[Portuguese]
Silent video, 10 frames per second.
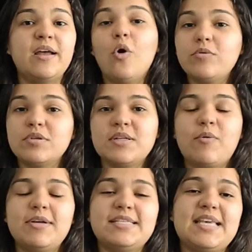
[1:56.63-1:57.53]
outros não
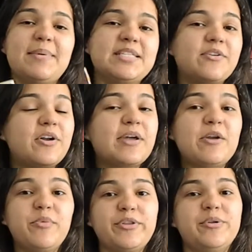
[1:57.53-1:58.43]
conhecia, mas agora eu
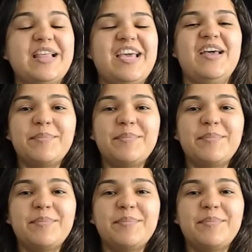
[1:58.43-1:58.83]
quero muito ler